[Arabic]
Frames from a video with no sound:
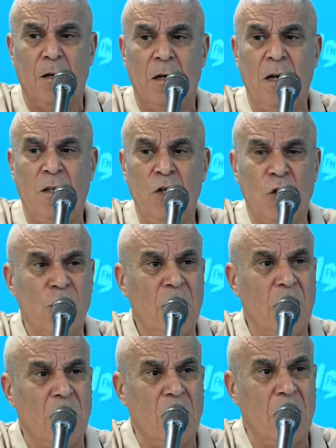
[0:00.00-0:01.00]
النتيجه
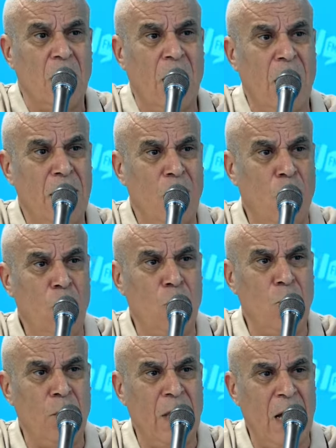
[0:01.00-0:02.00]
شنو لقد قلت
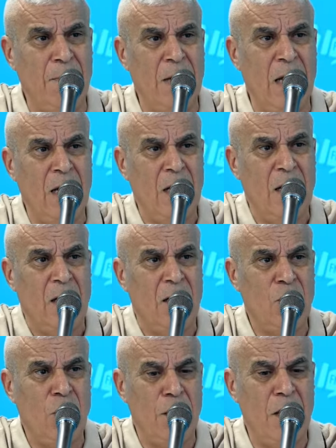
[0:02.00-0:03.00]
ذهبنا
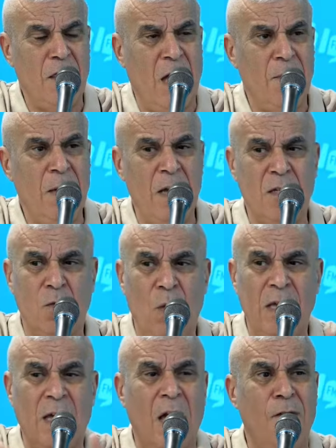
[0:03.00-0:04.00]
لاجتثاث حماس
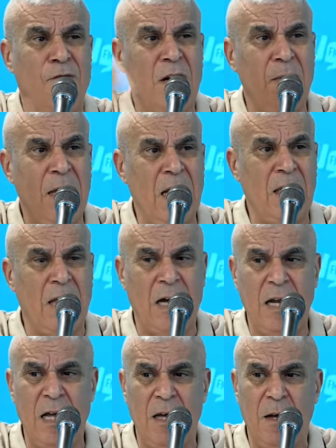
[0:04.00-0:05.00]
وايقاف الرمايات
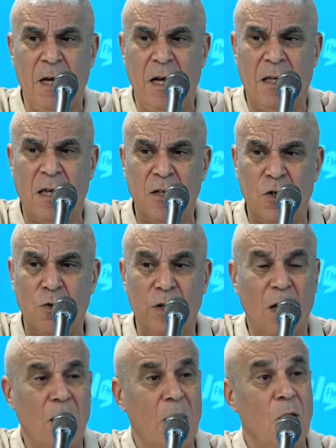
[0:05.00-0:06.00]
على الكيان
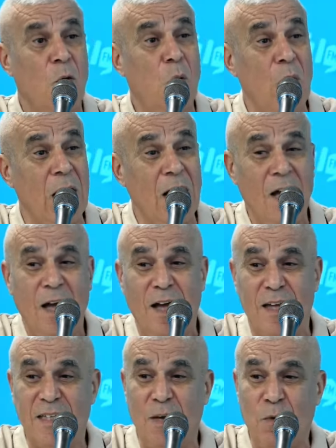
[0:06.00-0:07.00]
الصهيوني
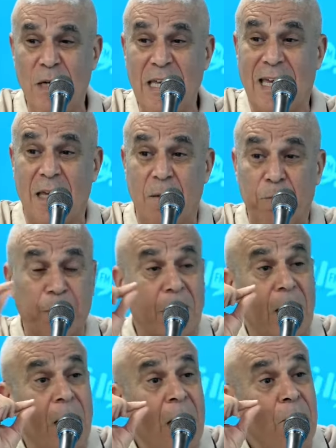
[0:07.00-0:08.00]
والصواريخ
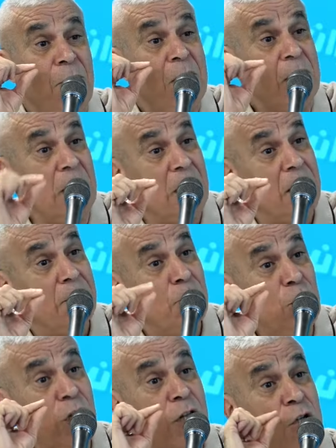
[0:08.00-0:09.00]
ام 90 مش اللي